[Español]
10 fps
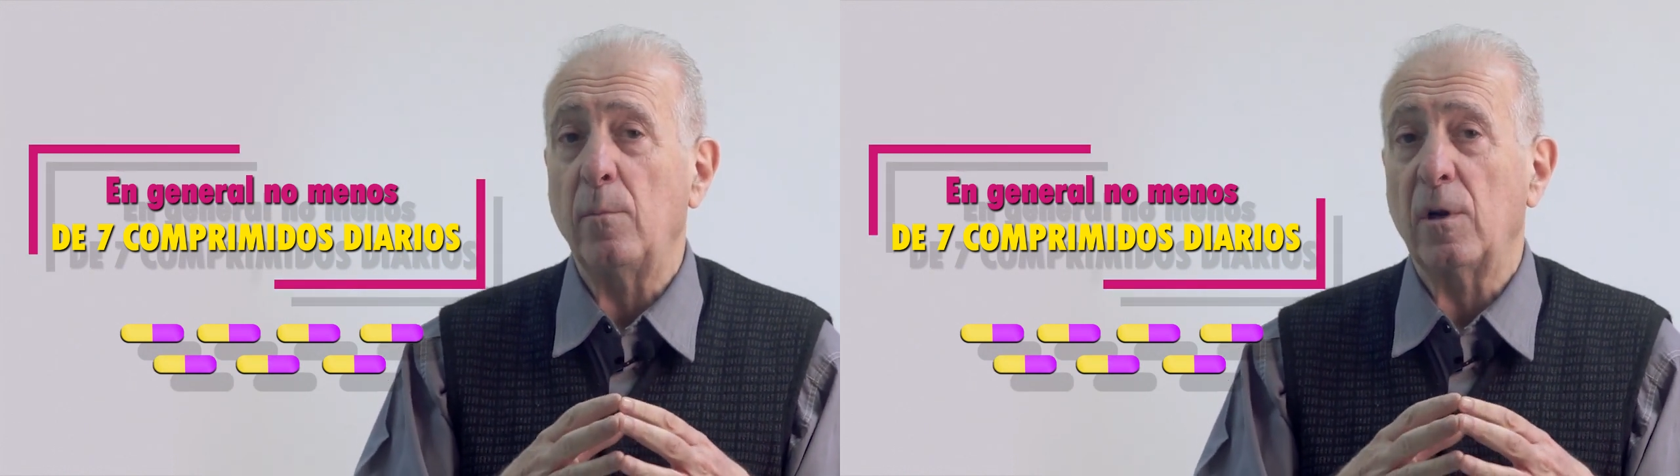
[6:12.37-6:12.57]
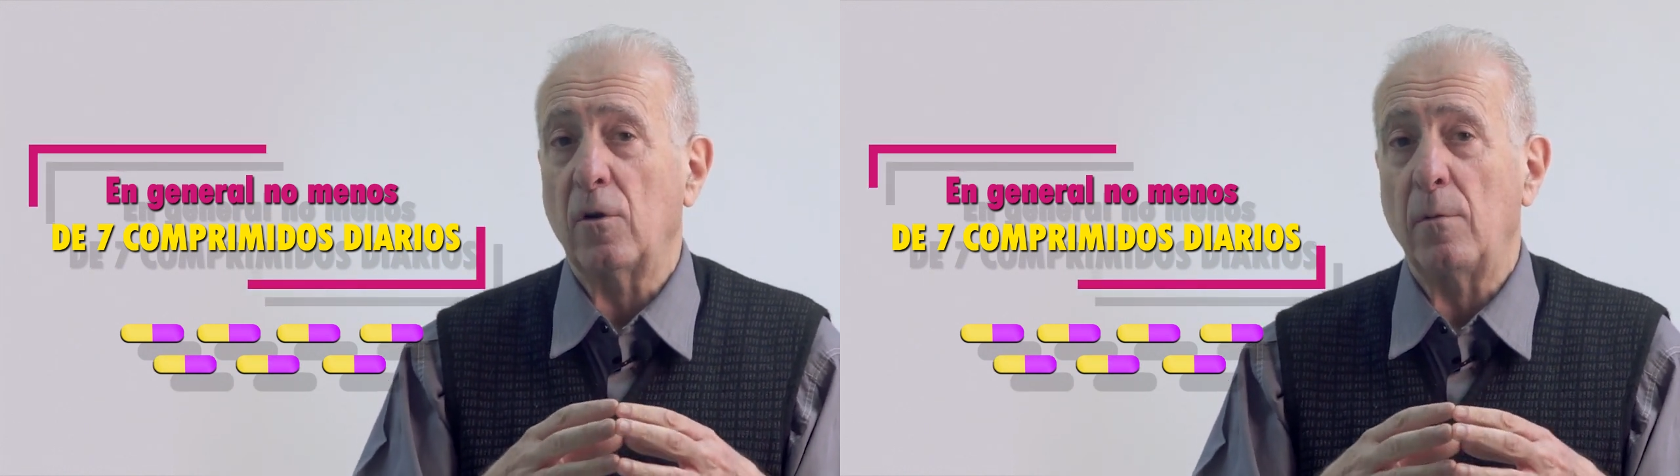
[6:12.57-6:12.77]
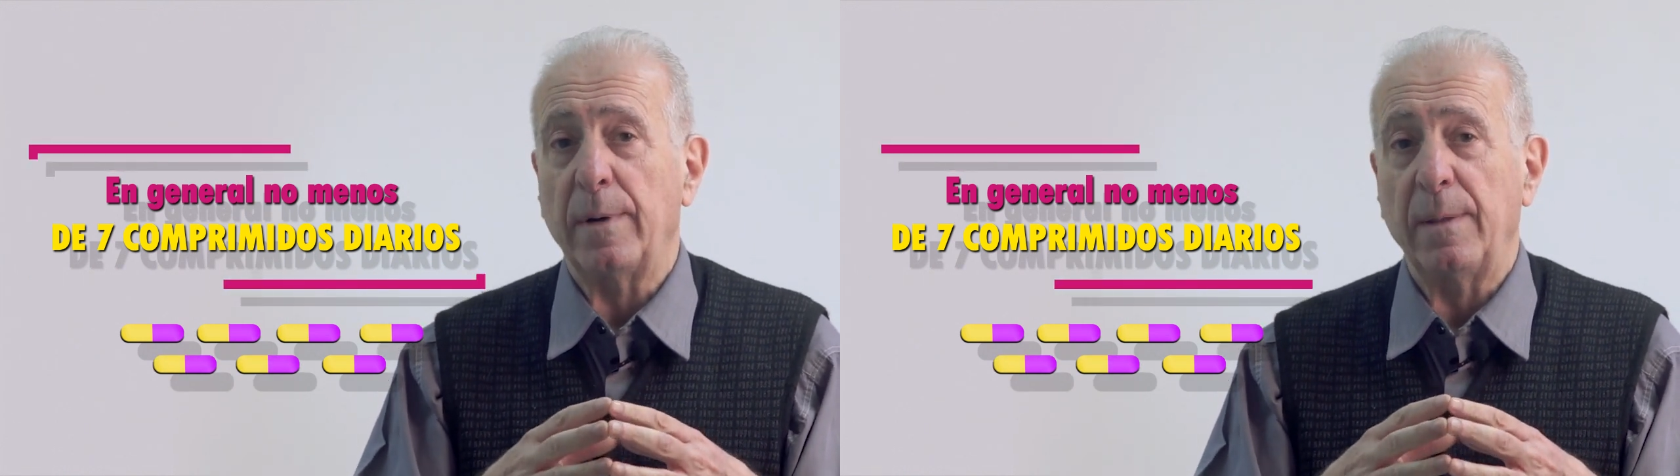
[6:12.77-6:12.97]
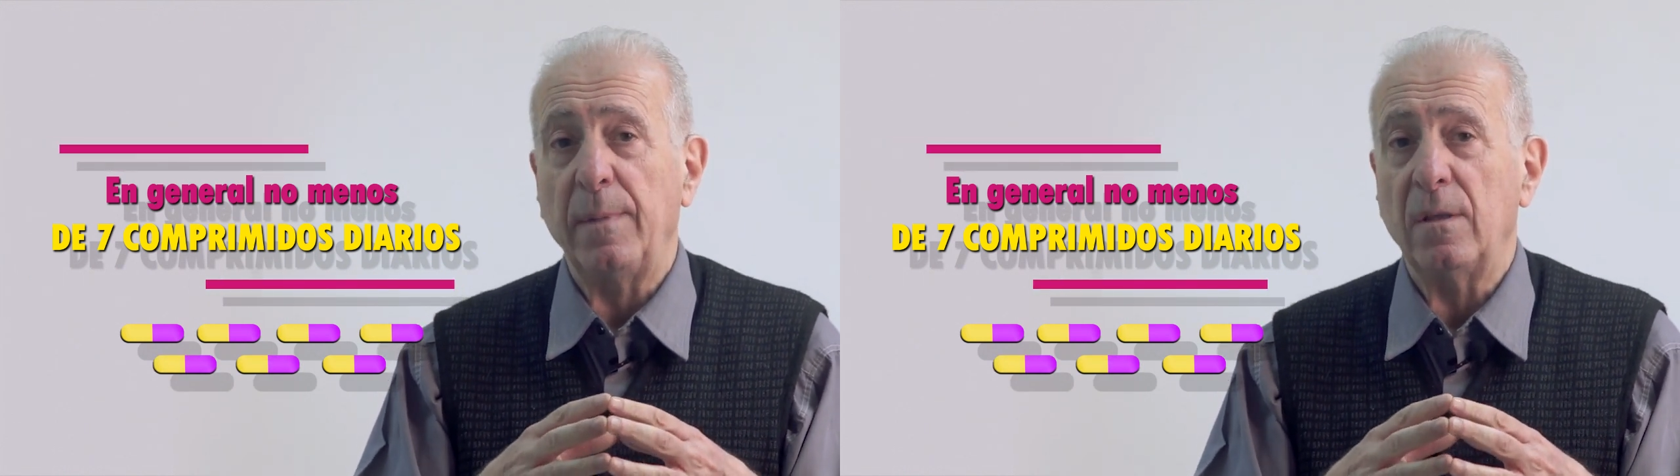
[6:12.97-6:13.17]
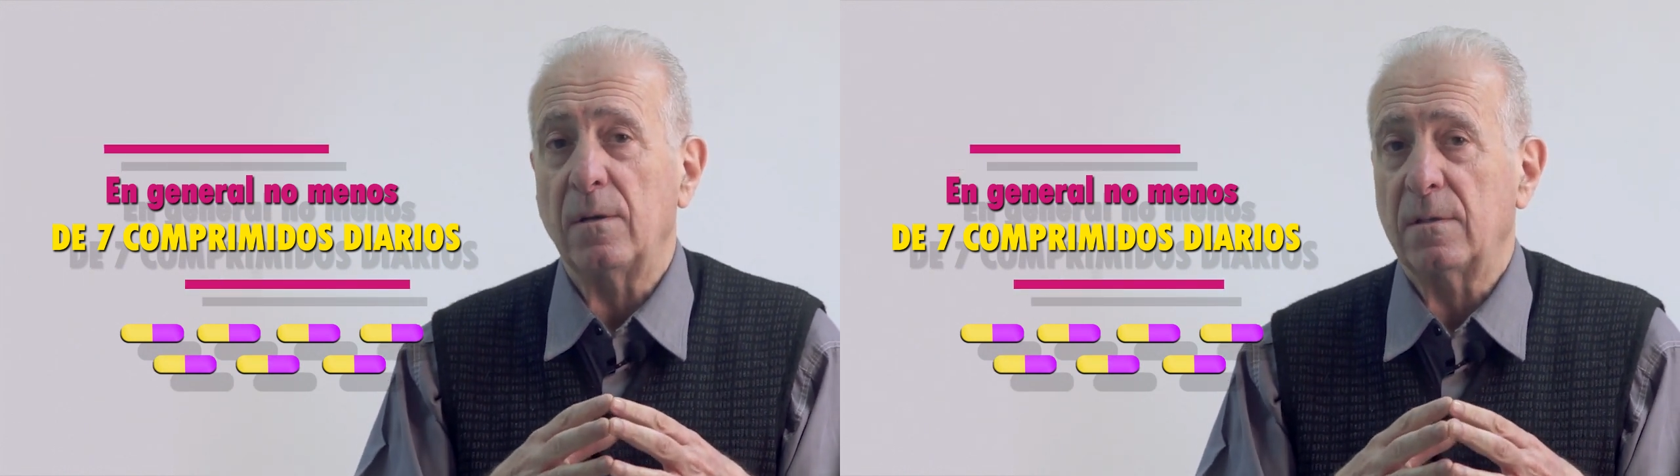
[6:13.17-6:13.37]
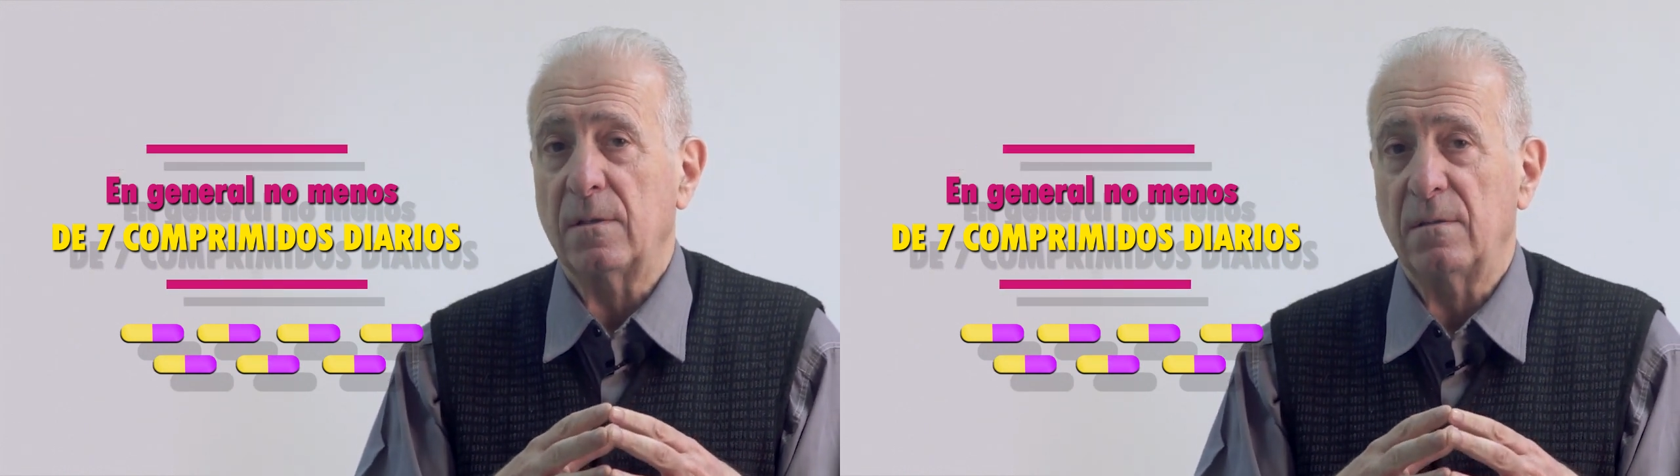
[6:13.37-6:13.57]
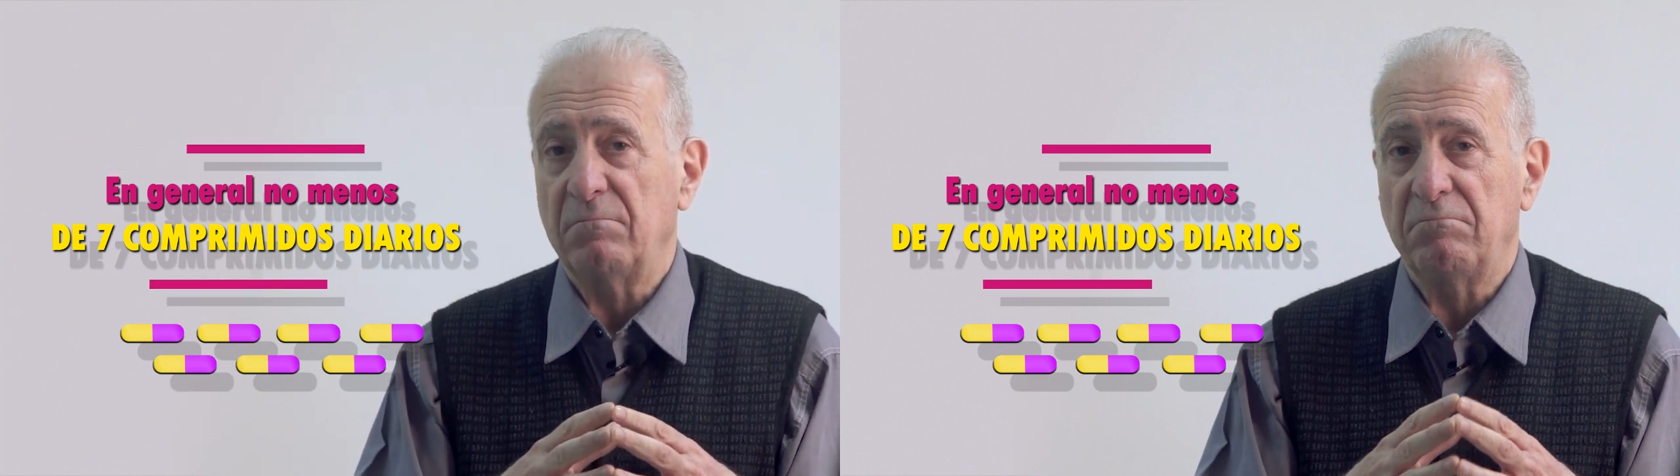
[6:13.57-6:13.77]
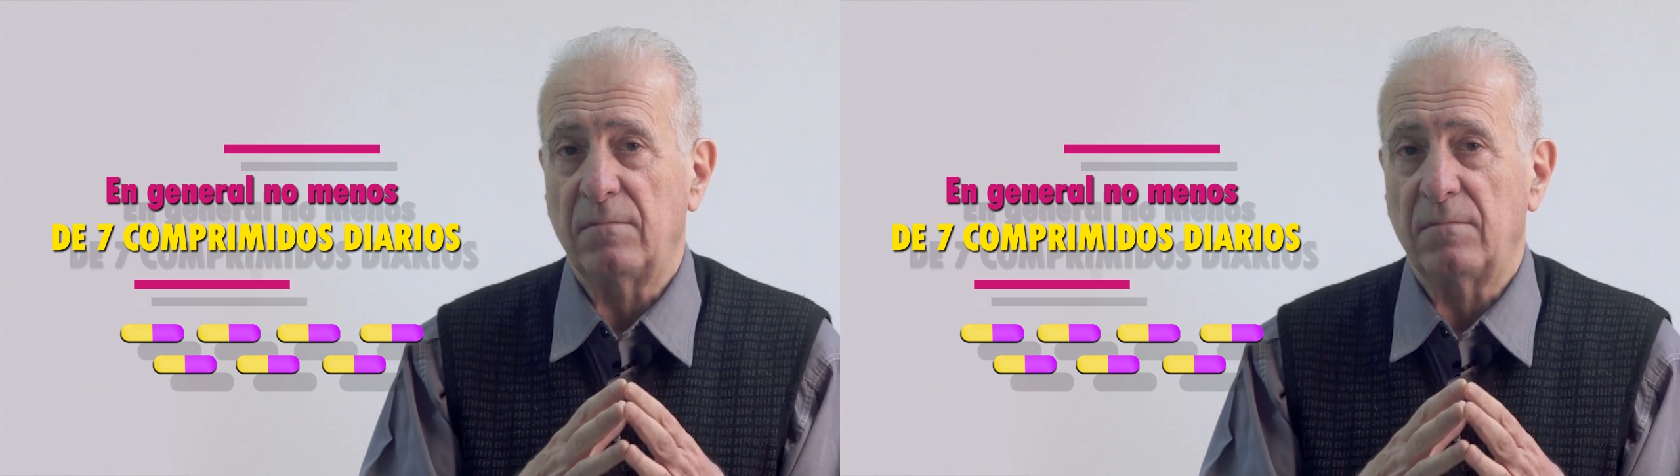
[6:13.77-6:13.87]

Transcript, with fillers: número de comprimidos